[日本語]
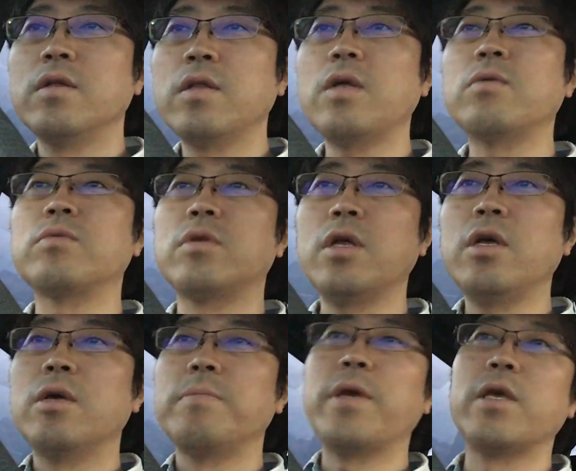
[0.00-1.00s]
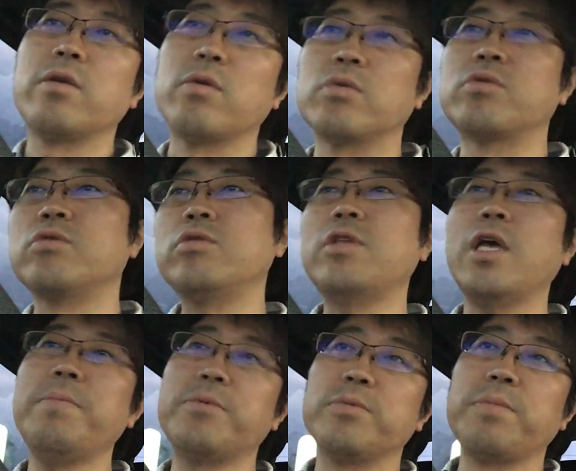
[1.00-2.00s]
なのでね、勉強する
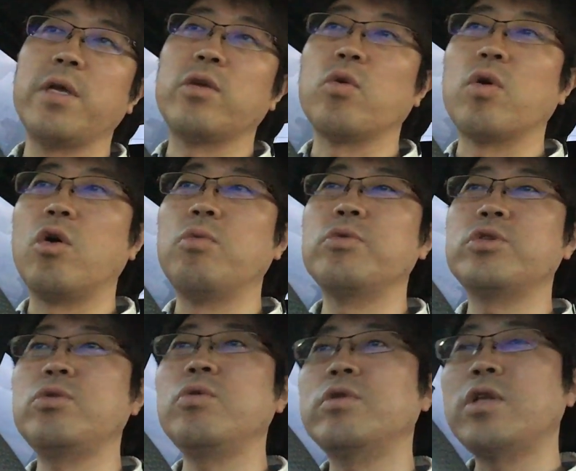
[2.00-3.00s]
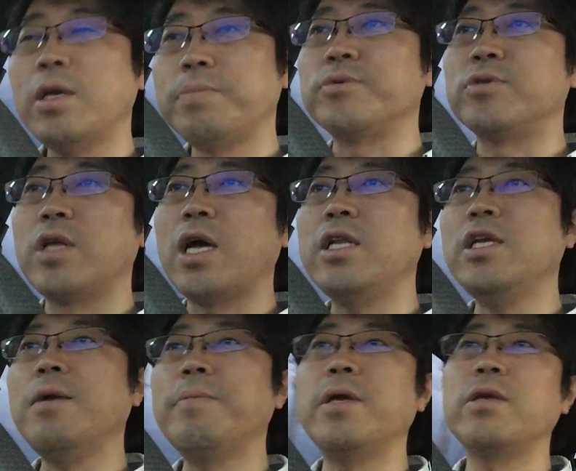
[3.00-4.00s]
タイプ、勉強が面白いタイプ、何
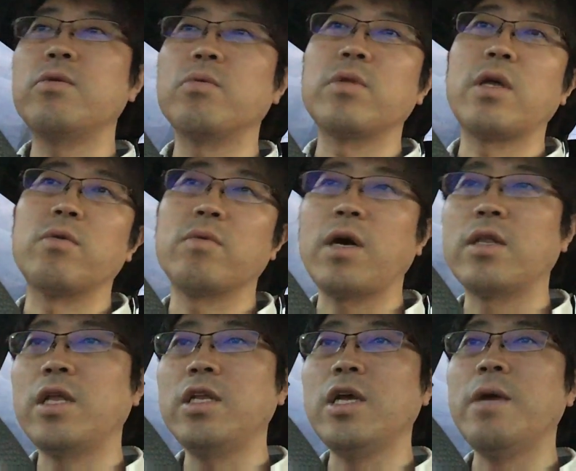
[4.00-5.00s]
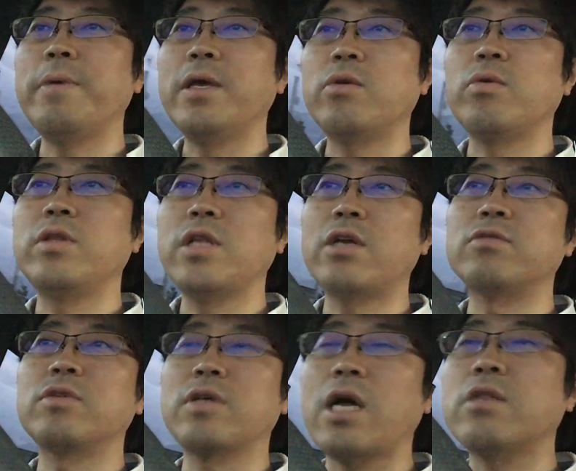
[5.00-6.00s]
が勉強なのか、何が勉強にな
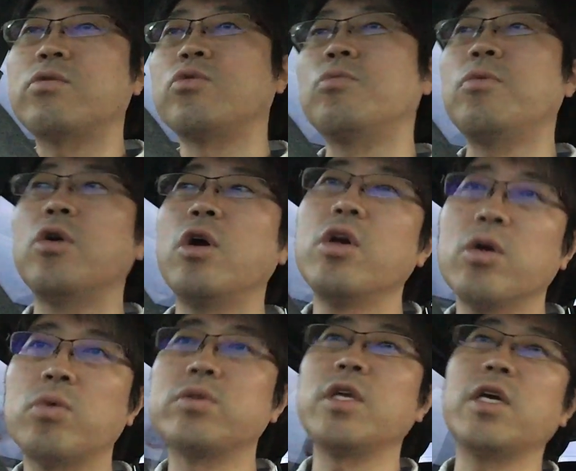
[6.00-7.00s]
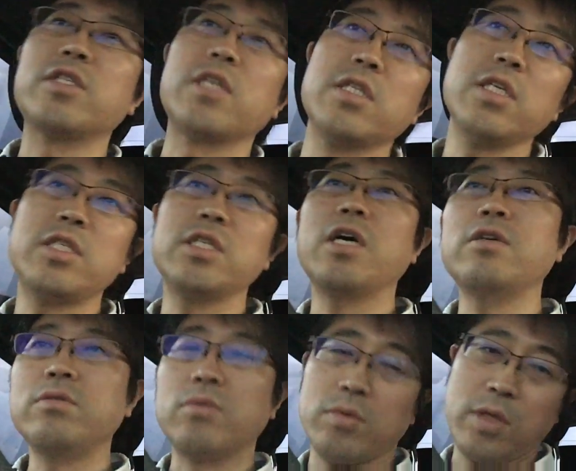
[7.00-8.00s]
るのかっていうのも個性が全然違
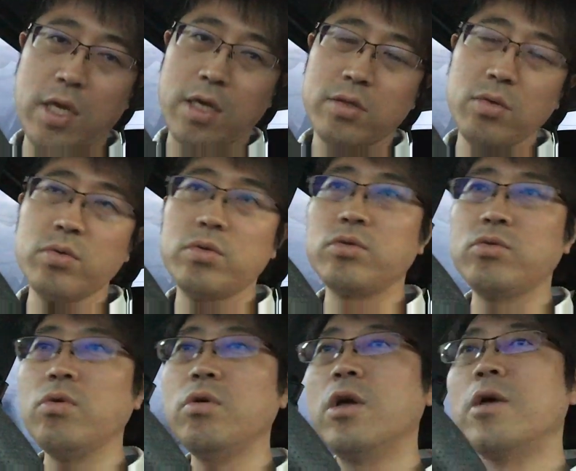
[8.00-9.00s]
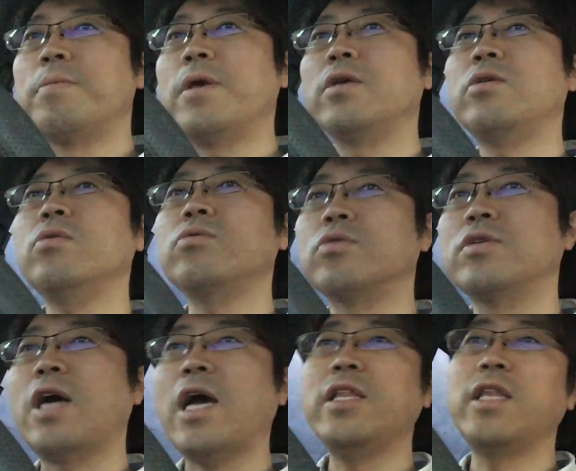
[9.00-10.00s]
うので、そうすると勉強という
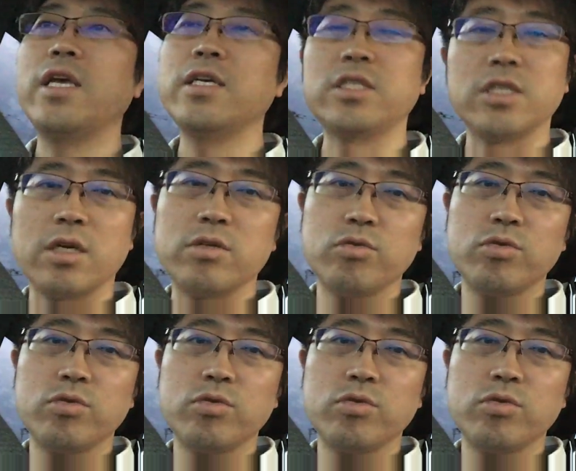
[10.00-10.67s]
概念が違う。